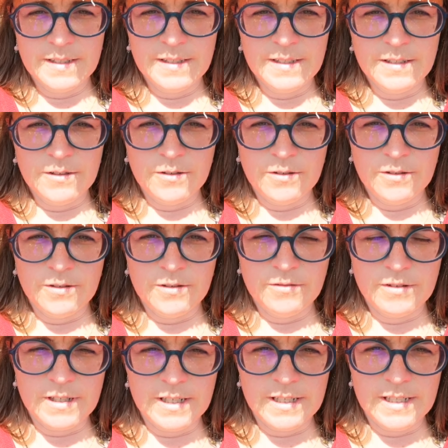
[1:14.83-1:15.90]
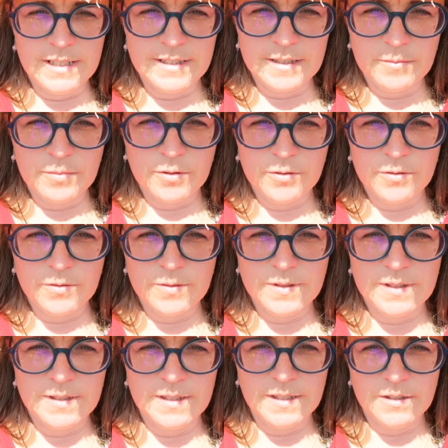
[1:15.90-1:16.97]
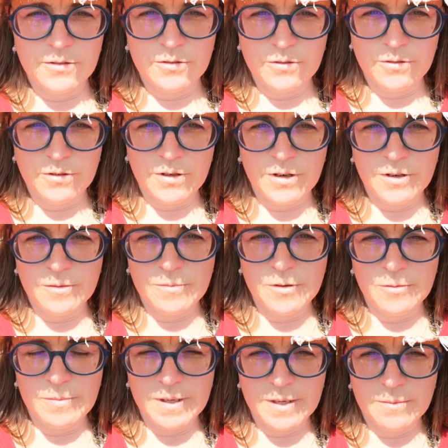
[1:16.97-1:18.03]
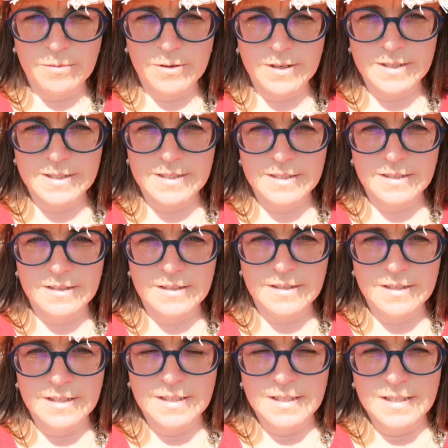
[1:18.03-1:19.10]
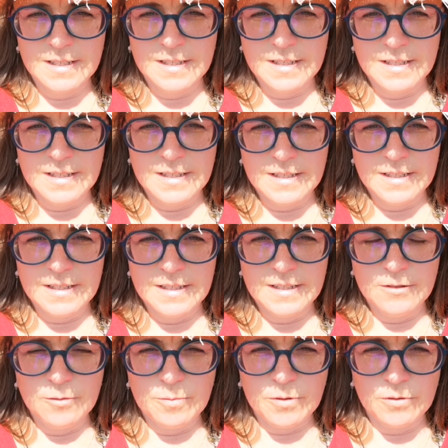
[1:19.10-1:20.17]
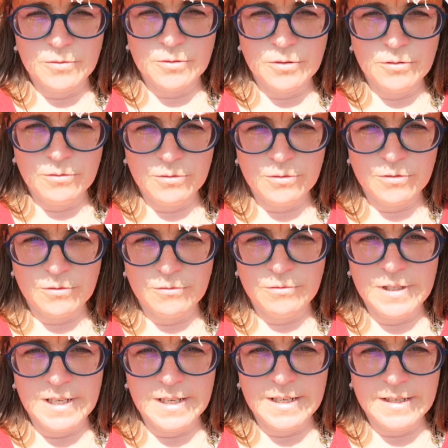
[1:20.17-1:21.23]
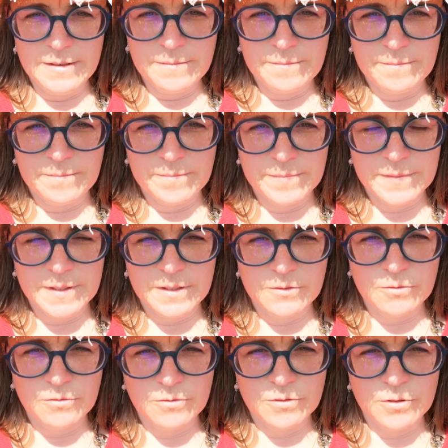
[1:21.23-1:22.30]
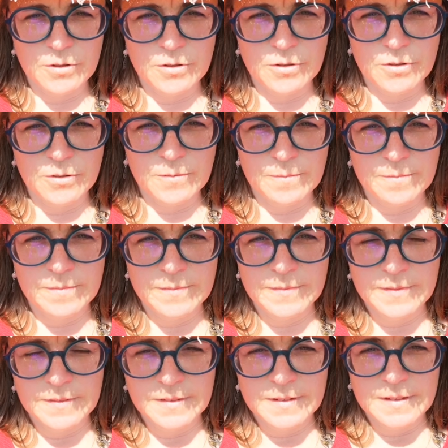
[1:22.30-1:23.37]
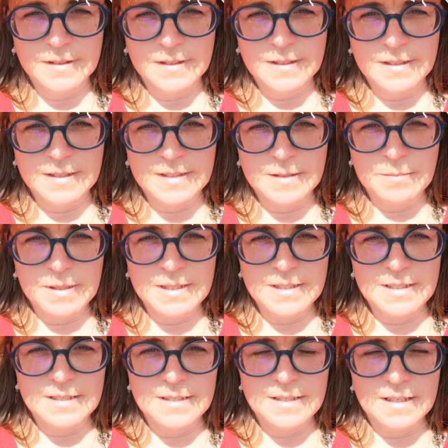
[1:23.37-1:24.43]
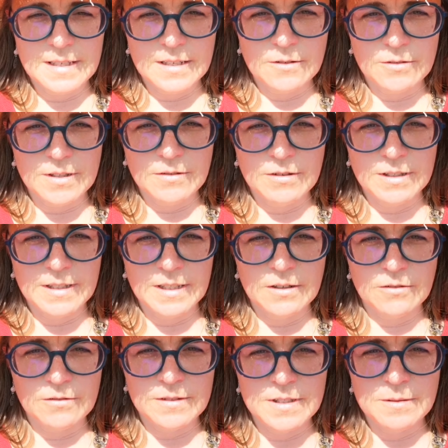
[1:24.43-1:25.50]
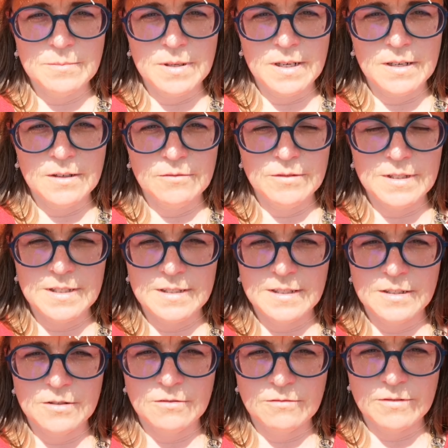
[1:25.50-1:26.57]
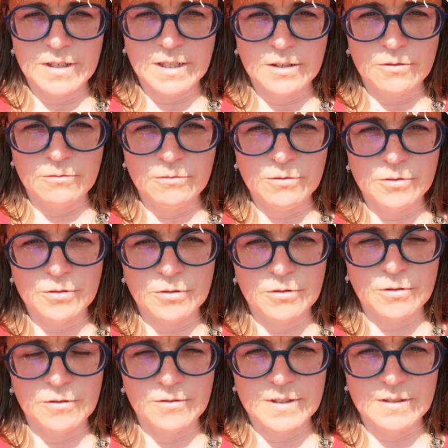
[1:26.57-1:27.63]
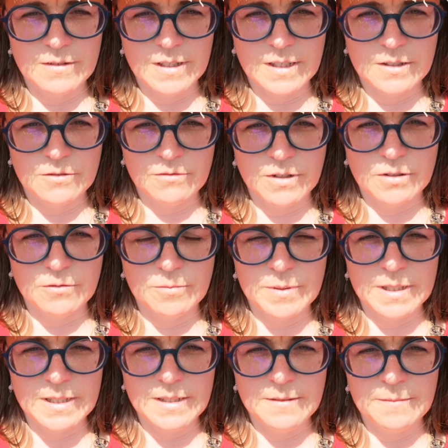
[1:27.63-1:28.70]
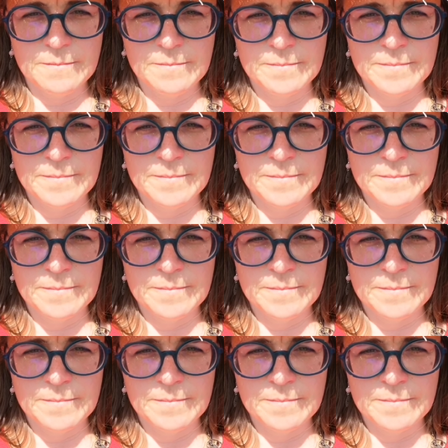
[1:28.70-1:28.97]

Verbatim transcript: Et euh, voilà, il est important aussi d'être humble par rapport à ça et de prendre l'autre où il est. Donc, euh, c'est pas nécessaire euh, d'avoir des grands débats, vous essayez de convaincre l'autre euh, que vous avez raison à tout prix.